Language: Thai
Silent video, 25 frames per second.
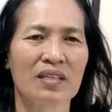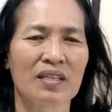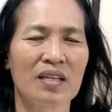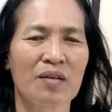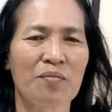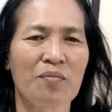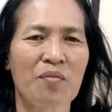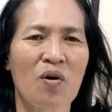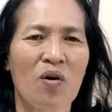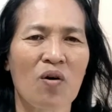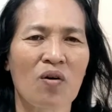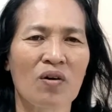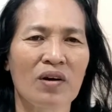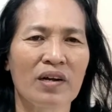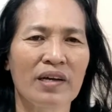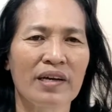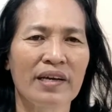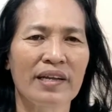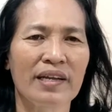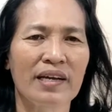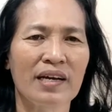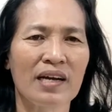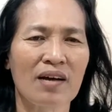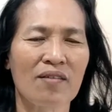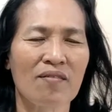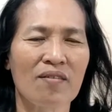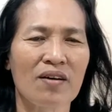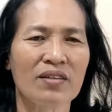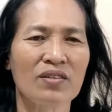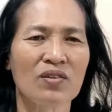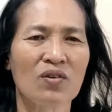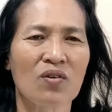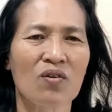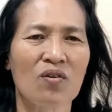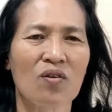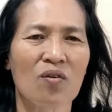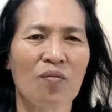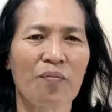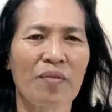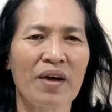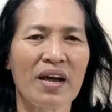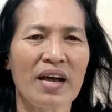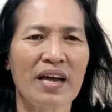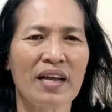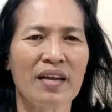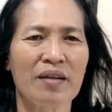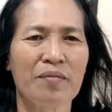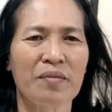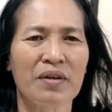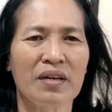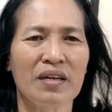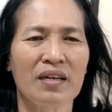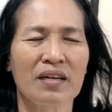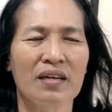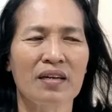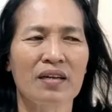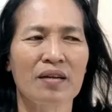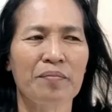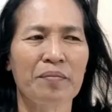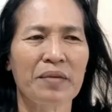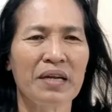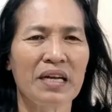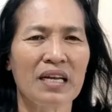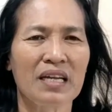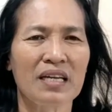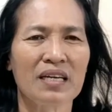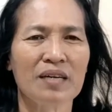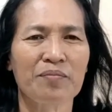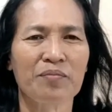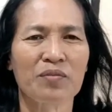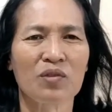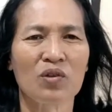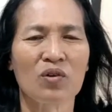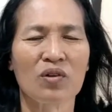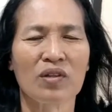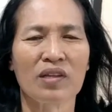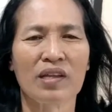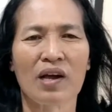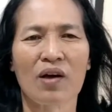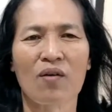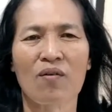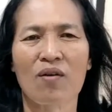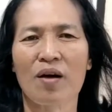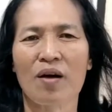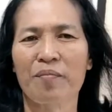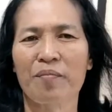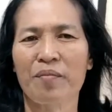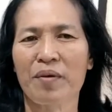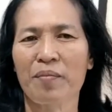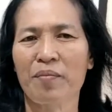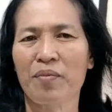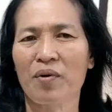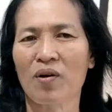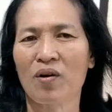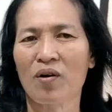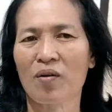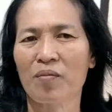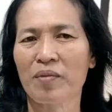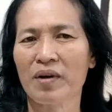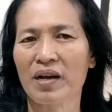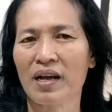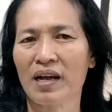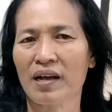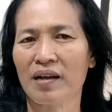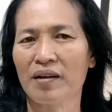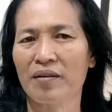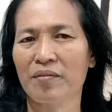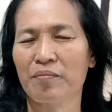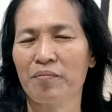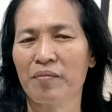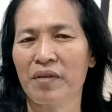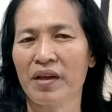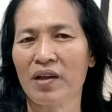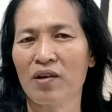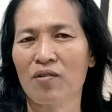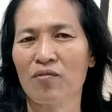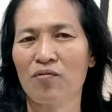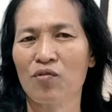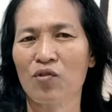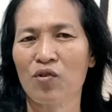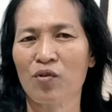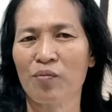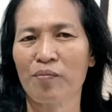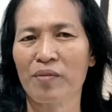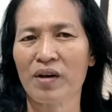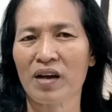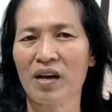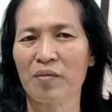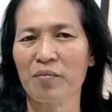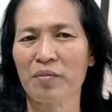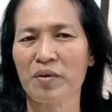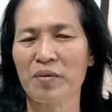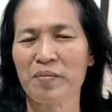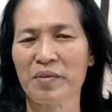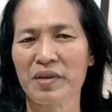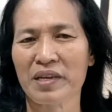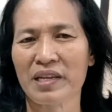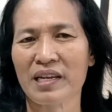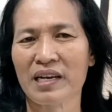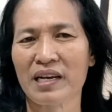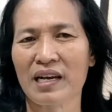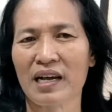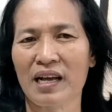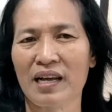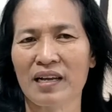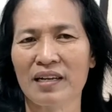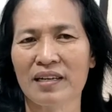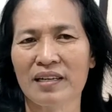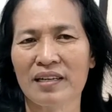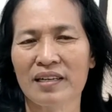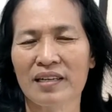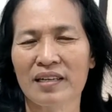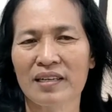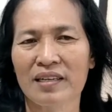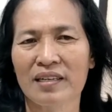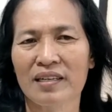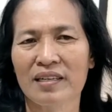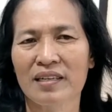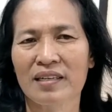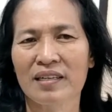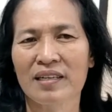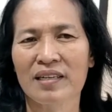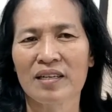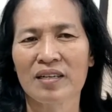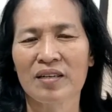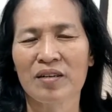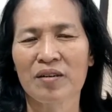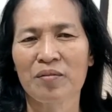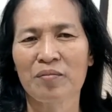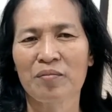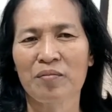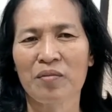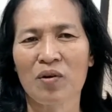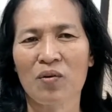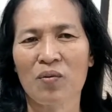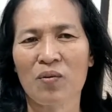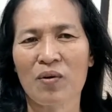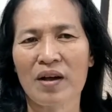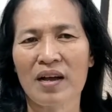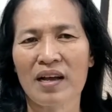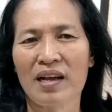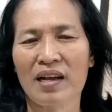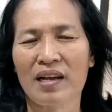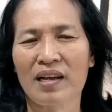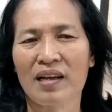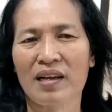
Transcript: จะบอกเลยนะคะ ว่าช่องของป้านี่มันมันเริ่มต้นจากความไม่พร้อมค่ะ ไมโครโฟนป้าก็ไม่มีนะคะ เพราะว่า